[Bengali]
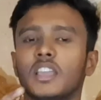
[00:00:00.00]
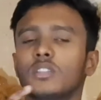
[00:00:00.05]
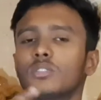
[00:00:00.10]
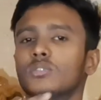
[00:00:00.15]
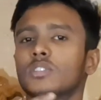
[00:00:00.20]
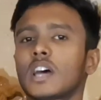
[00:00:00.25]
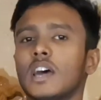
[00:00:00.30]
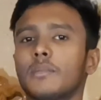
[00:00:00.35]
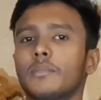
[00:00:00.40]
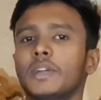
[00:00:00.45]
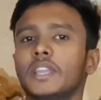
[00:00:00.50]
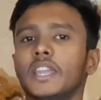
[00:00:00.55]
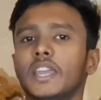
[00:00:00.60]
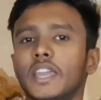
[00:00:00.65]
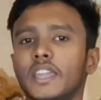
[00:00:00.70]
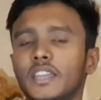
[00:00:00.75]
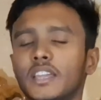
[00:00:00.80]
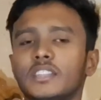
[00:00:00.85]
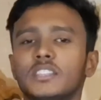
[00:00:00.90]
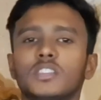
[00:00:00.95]
কিন্তু তার মানে
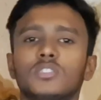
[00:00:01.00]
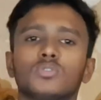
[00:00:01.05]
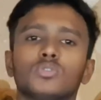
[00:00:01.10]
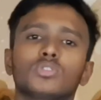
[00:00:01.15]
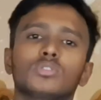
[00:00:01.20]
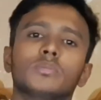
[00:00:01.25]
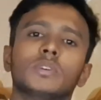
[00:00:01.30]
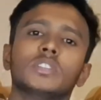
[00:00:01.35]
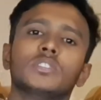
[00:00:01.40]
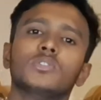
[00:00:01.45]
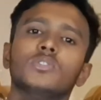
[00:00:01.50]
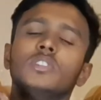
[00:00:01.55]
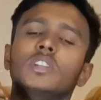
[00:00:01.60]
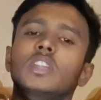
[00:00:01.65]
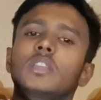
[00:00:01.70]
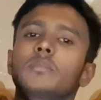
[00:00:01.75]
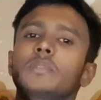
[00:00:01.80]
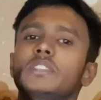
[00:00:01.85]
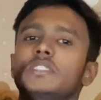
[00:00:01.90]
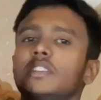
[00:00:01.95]
এই না যে শুধুমাত্র
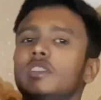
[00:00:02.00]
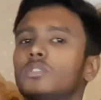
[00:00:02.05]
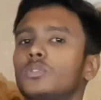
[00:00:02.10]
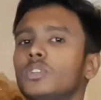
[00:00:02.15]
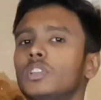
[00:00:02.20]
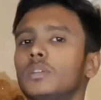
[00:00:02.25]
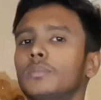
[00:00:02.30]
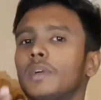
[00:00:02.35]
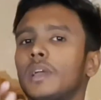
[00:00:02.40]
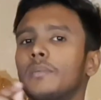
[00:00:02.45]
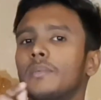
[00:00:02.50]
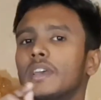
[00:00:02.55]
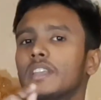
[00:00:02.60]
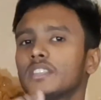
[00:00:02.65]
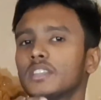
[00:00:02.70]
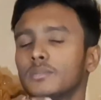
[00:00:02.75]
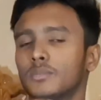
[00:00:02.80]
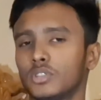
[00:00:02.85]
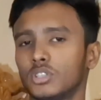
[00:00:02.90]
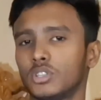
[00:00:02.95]
রিয়েলমি সি টোয়েন্টি ফাইভ
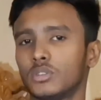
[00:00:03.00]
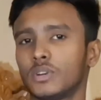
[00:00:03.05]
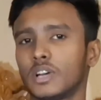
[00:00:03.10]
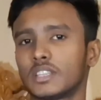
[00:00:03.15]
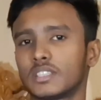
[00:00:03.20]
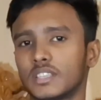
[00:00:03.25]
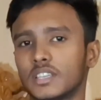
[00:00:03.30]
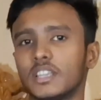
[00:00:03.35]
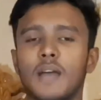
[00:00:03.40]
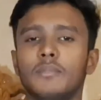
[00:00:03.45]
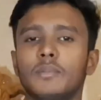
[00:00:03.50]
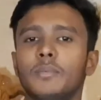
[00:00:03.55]
এসের মধ্যেও আছে